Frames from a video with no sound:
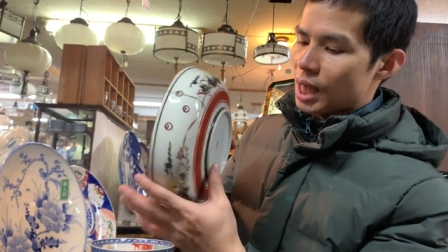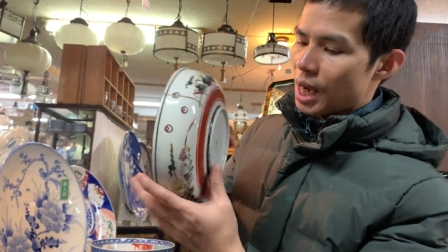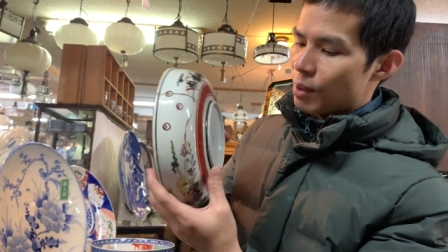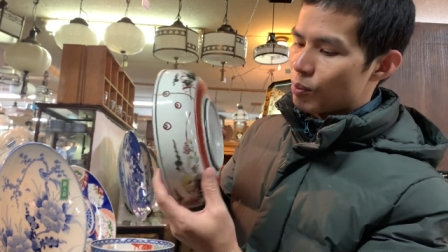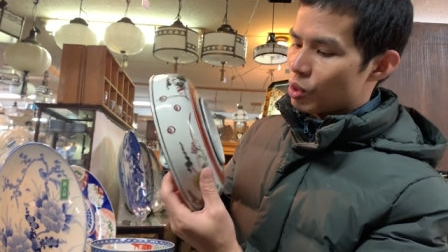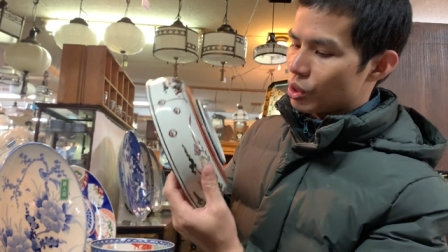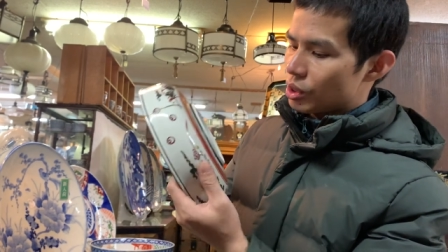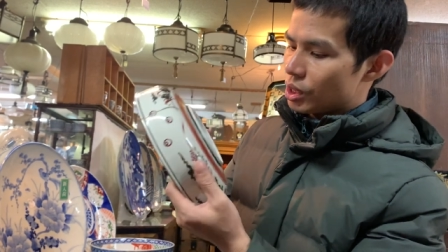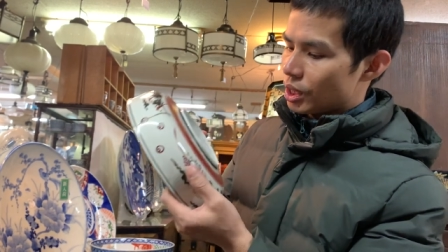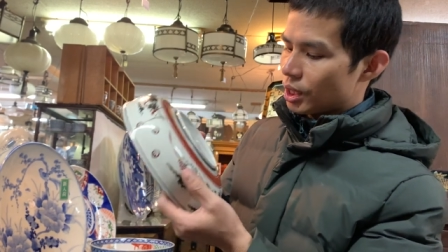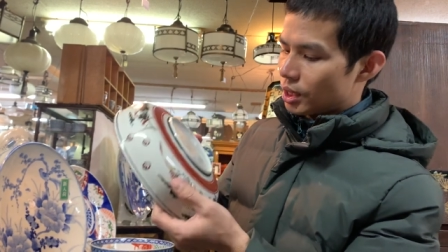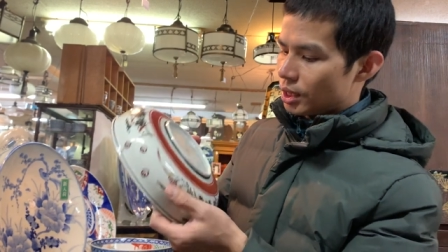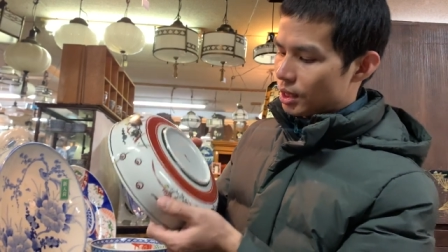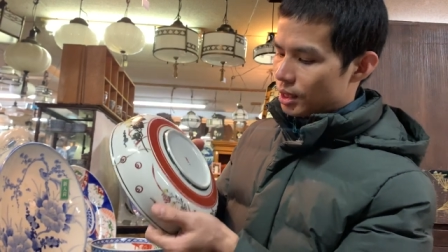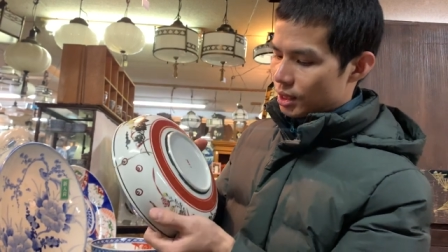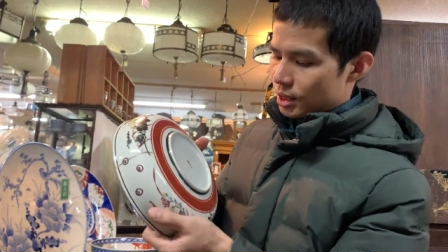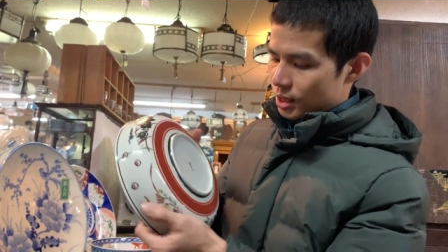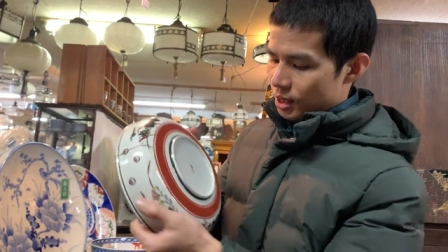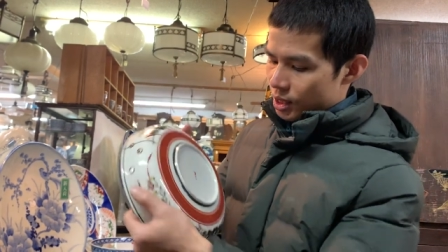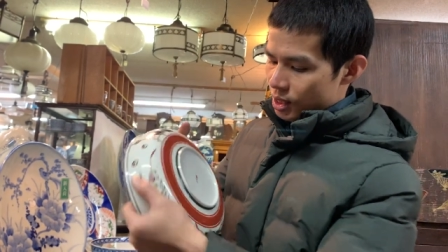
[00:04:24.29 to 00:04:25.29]
cả mọi người ạ
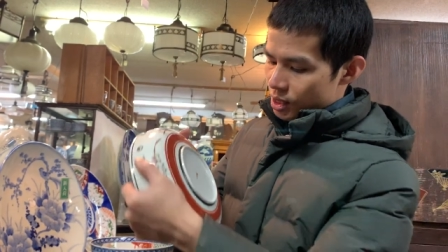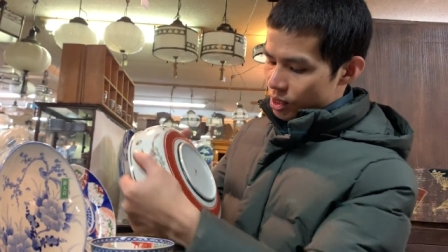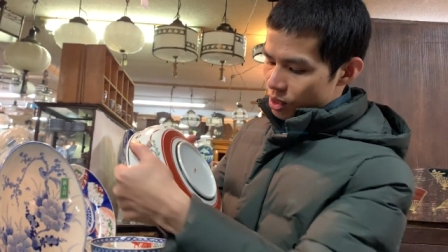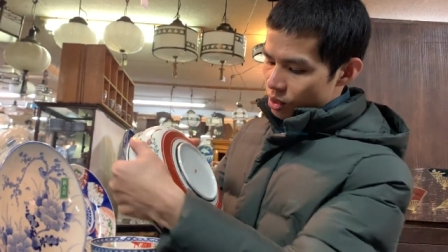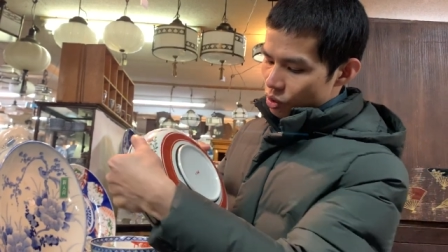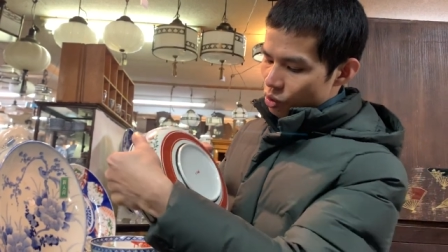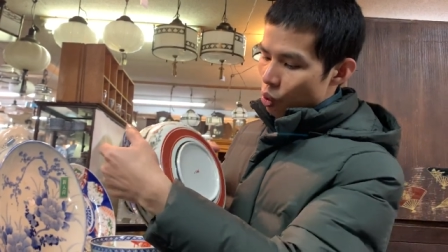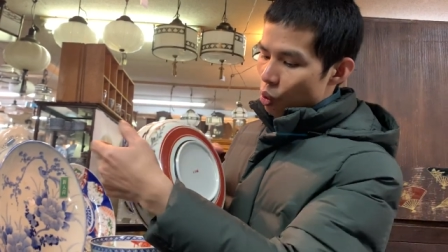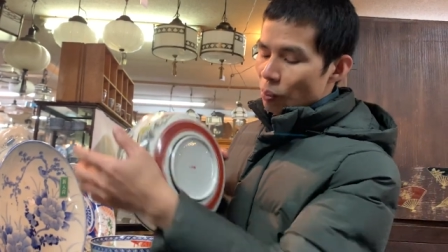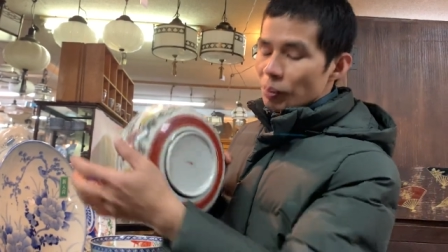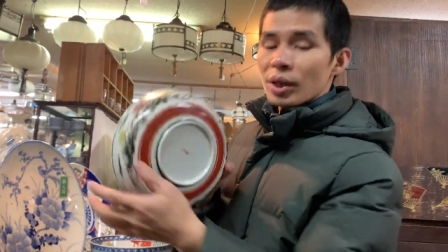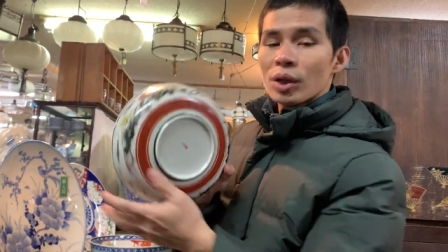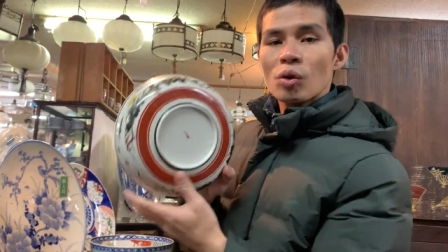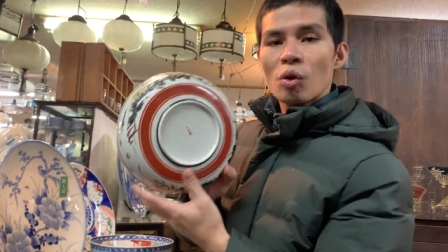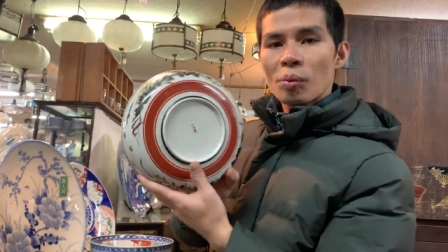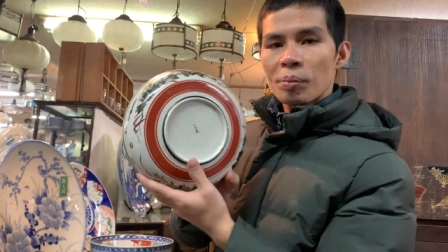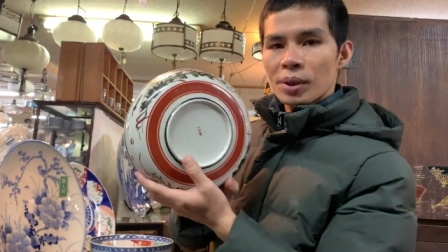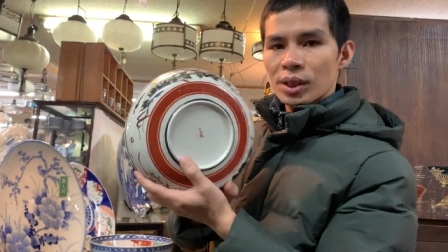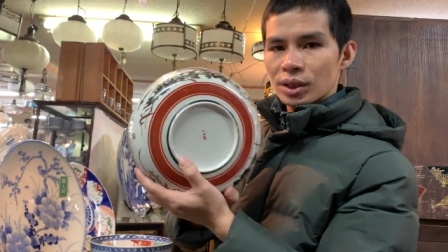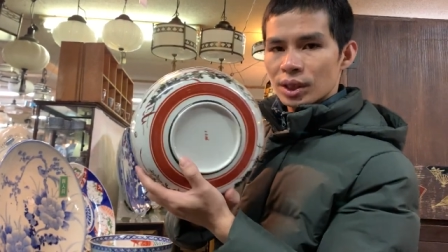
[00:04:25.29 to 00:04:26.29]
ốm thì
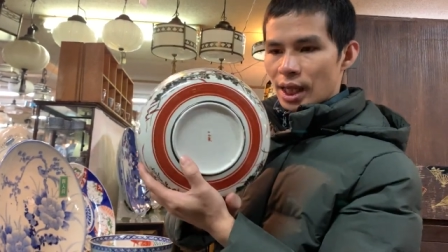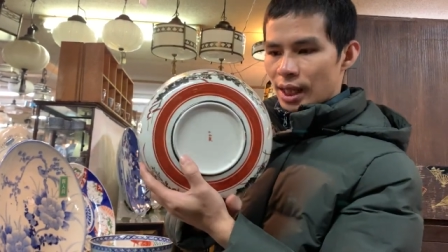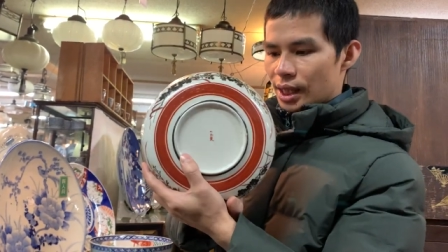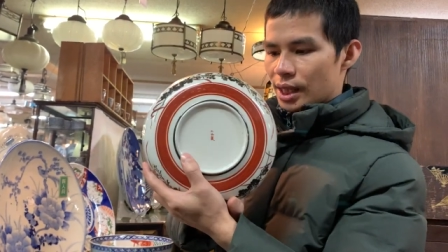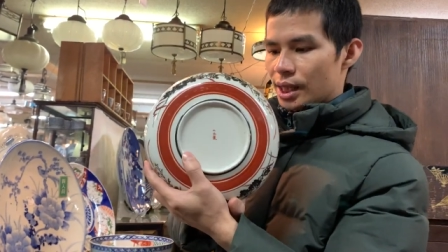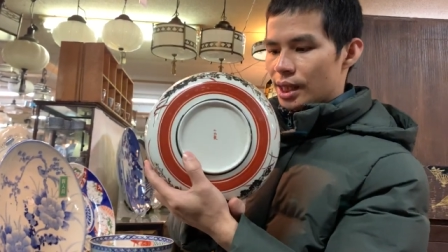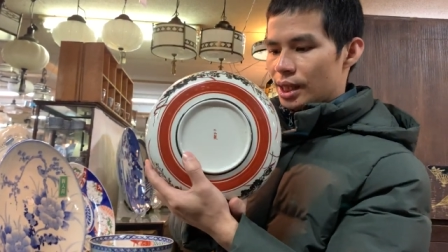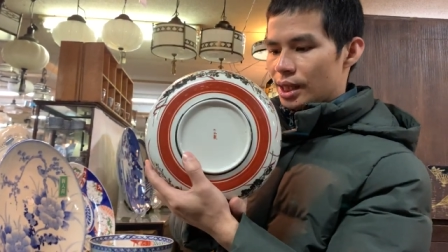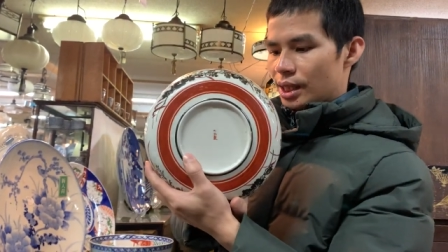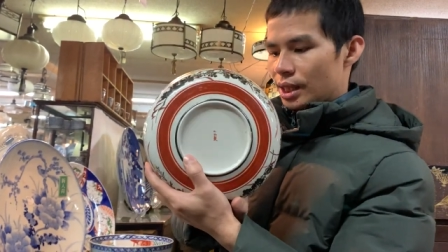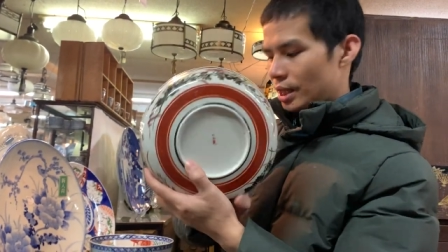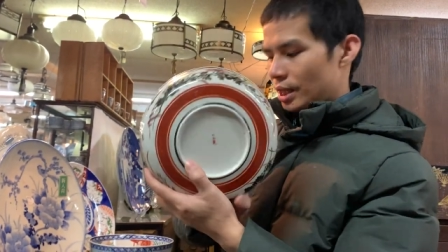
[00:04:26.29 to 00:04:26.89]
ốm cutani